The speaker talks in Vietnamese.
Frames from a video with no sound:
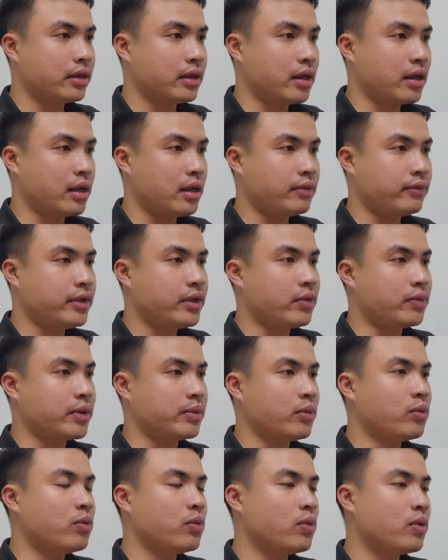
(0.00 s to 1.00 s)
à, ví dụ
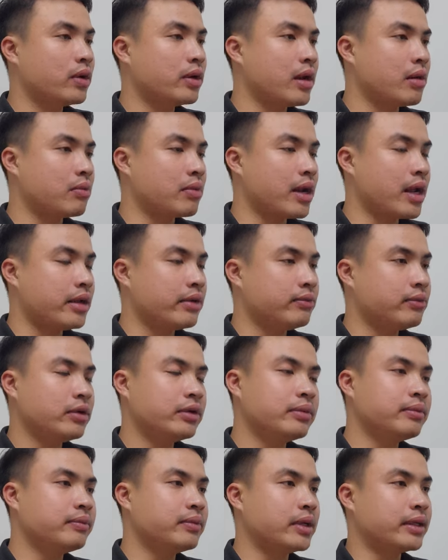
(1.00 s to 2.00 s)
mình muốn mua cái đồng này
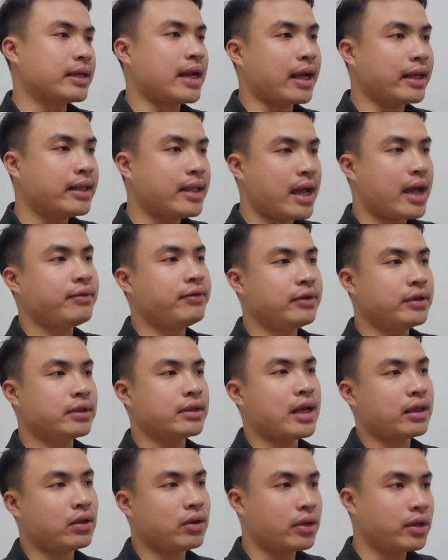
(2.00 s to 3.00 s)
mình trả cái giá với người
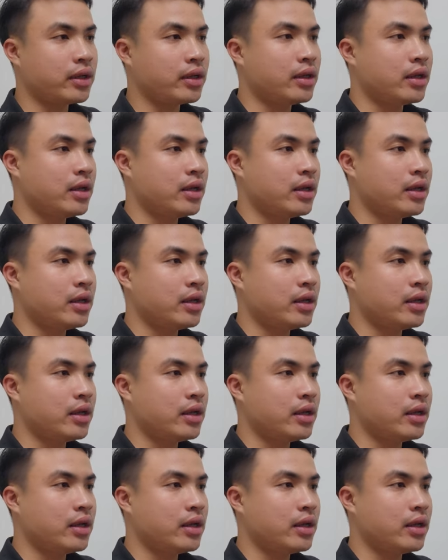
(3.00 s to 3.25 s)
ta thôi